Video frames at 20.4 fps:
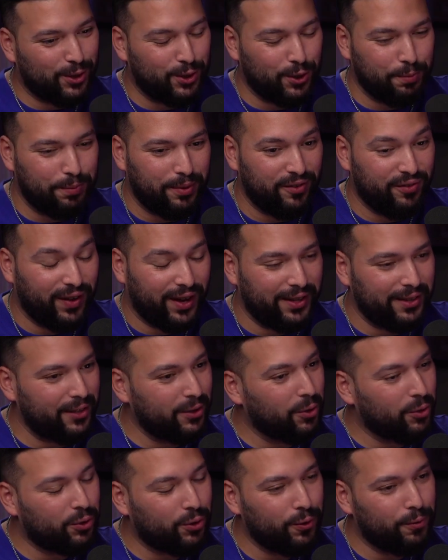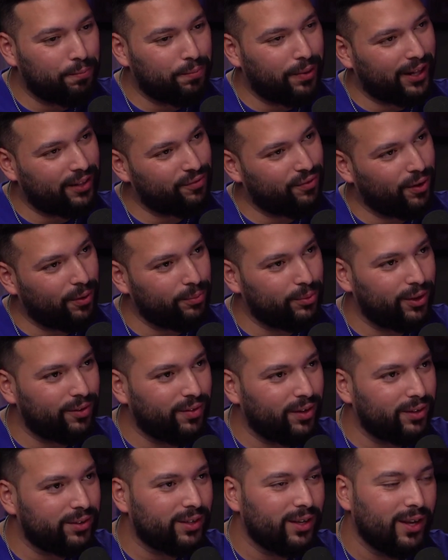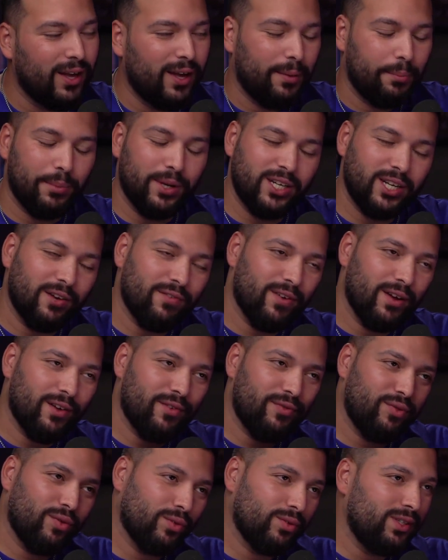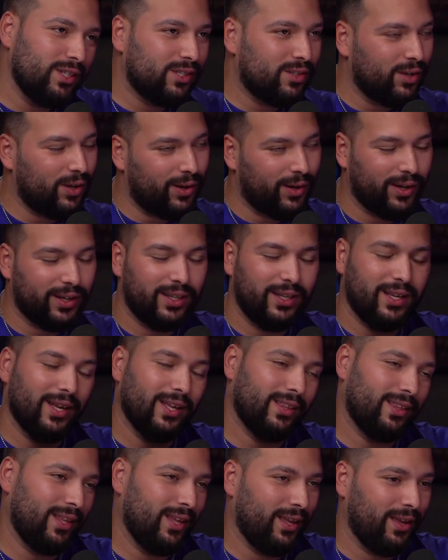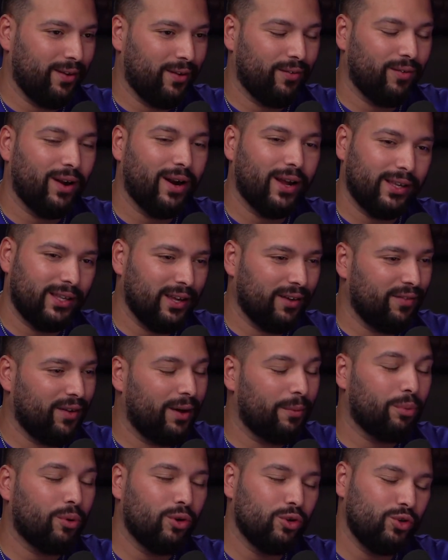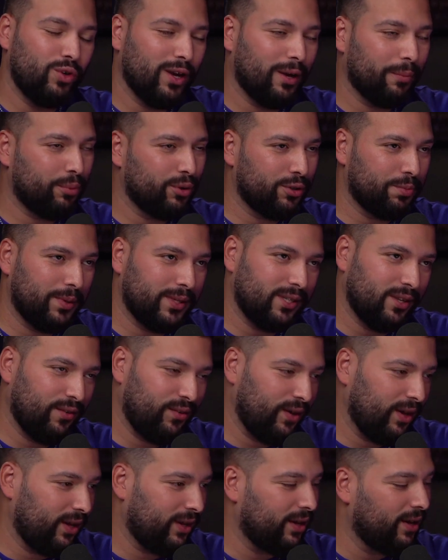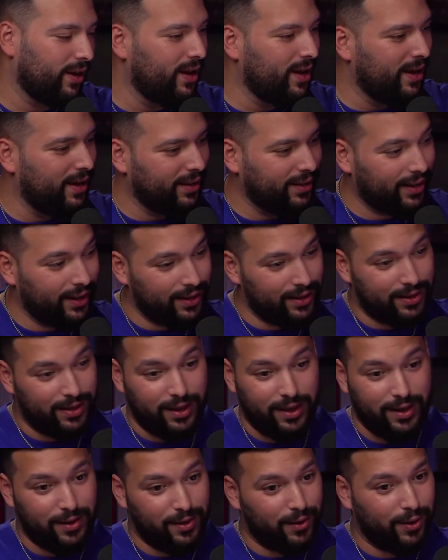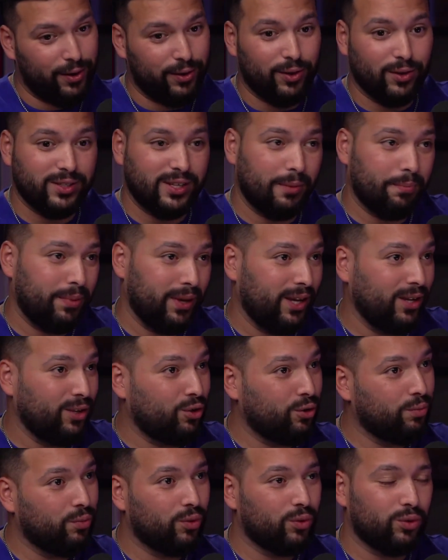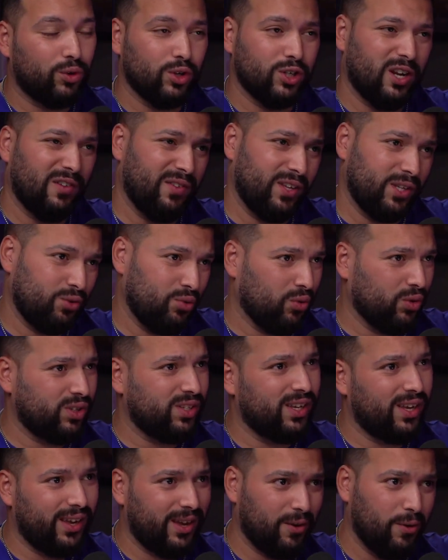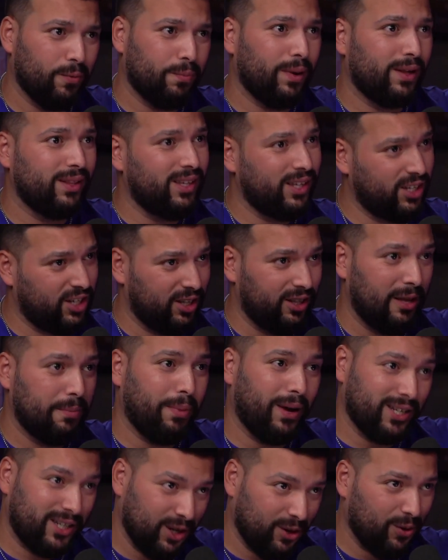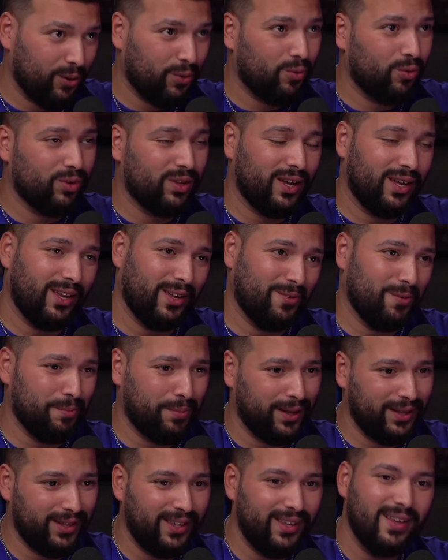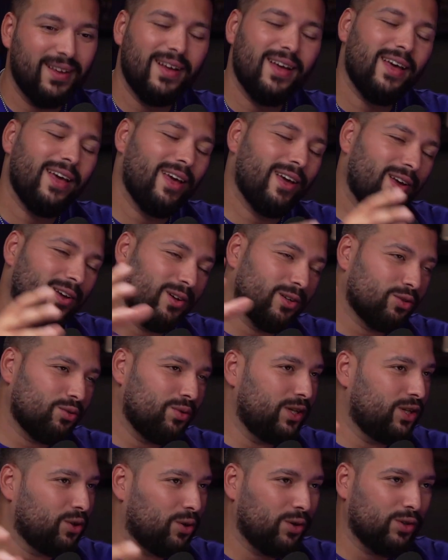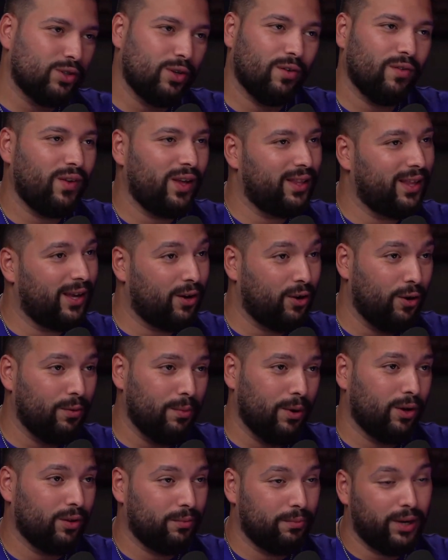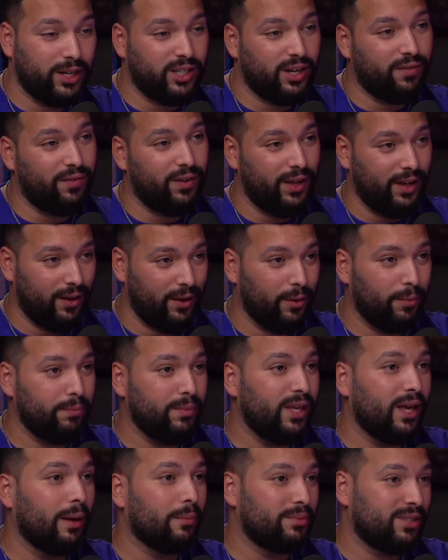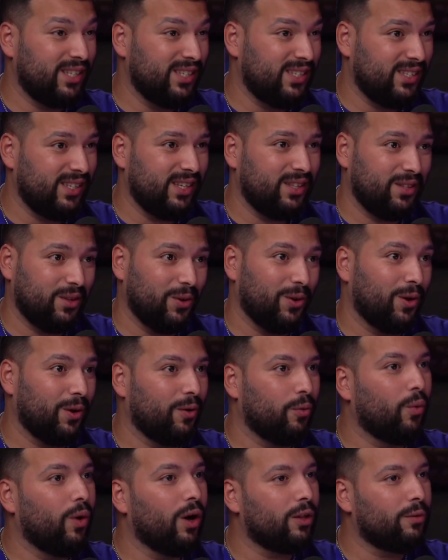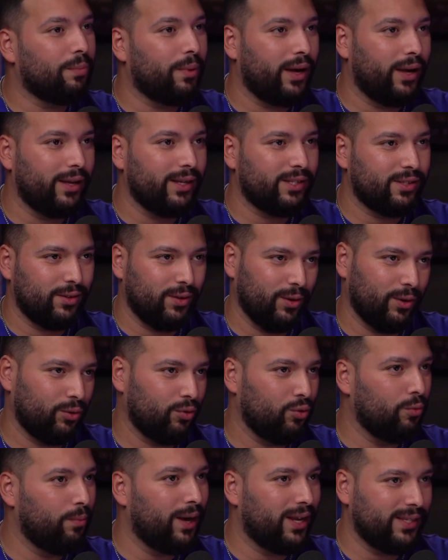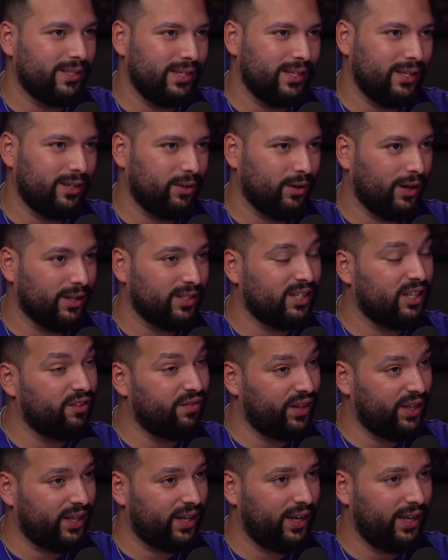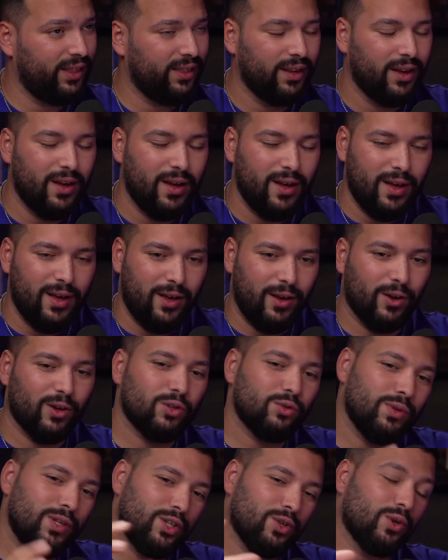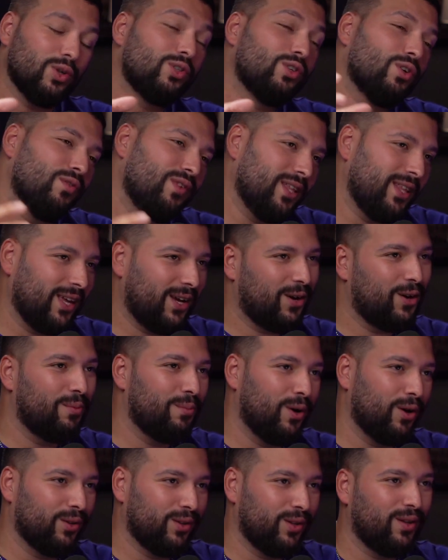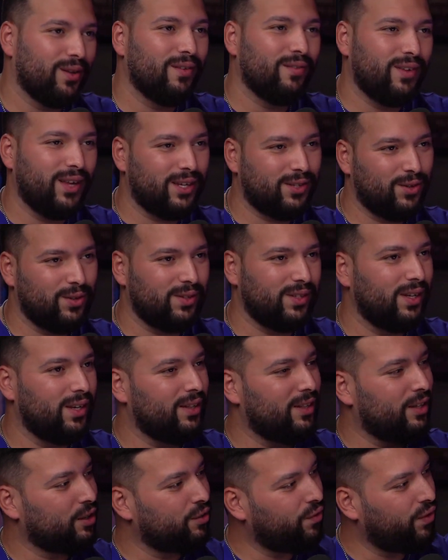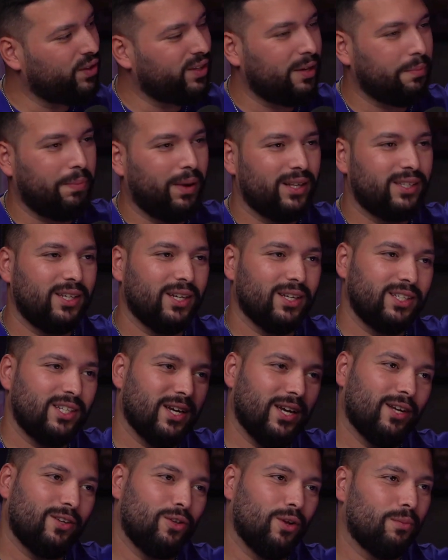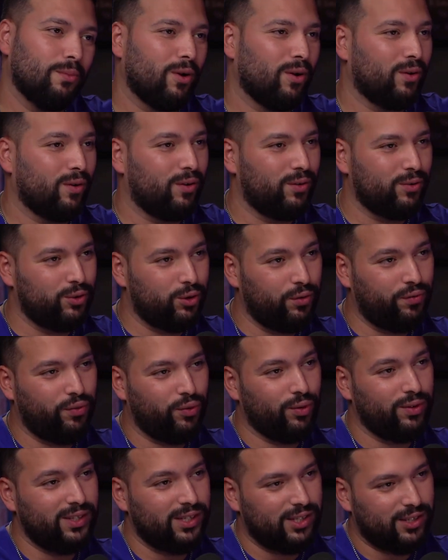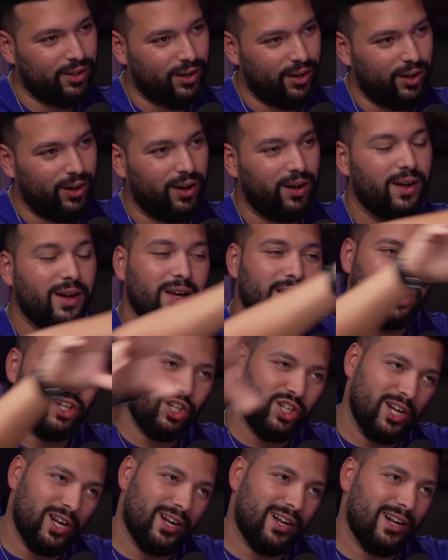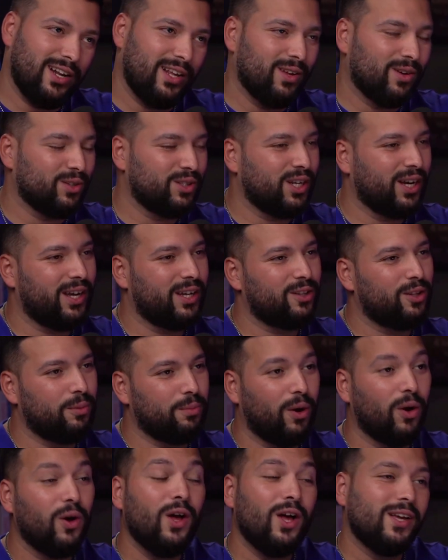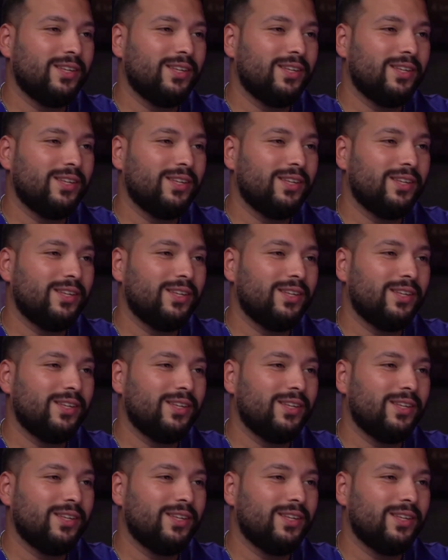Shopify ni aucune plateforme de vente, mais j'avais un fournisseur qui était euh, voilà qui avait un produit un peu spécifique, qui était dans un pays du monde que j'avais sourcé et compagnie, que j'étais parti rencontrer et compagnie, et qu'ensuite je recevais des commandes. Bah, j'avais mis un petit site WordPress tout basique, un site vitrine et ensuite, je recevais des commandes via ce site. Je faisais partir directement du fournisseur chez le client directement.